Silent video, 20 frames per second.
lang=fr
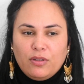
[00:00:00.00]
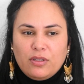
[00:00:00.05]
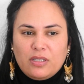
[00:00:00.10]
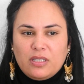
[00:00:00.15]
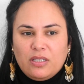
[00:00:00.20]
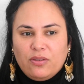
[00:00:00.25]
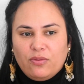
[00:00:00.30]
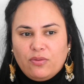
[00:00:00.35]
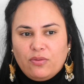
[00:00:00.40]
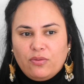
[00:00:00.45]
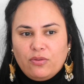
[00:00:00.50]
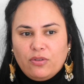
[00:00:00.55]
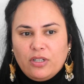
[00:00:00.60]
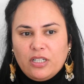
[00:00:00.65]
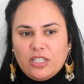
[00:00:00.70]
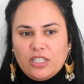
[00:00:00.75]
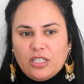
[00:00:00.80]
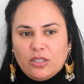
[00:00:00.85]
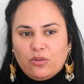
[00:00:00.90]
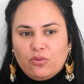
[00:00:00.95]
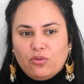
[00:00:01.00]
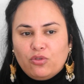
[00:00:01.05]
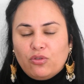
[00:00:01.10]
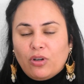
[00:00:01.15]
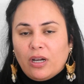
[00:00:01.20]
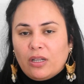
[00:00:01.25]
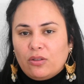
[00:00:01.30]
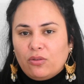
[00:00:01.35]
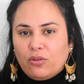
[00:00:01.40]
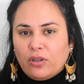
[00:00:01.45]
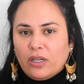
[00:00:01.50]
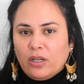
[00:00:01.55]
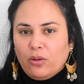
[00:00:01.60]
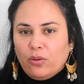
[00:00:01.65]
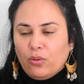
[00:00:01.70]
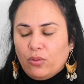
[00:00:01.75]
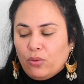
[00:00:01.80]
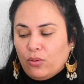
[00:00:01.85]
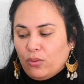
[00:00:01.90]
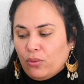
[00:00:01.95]
si vous voulez, j'ai toujours adoré
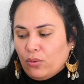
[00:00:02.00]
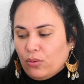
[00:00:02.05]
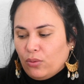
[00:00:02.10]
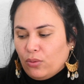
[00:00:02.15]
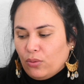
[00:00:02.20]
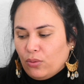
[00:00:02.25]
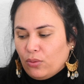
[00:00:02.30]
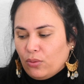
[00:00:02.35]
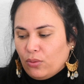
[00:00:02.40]
le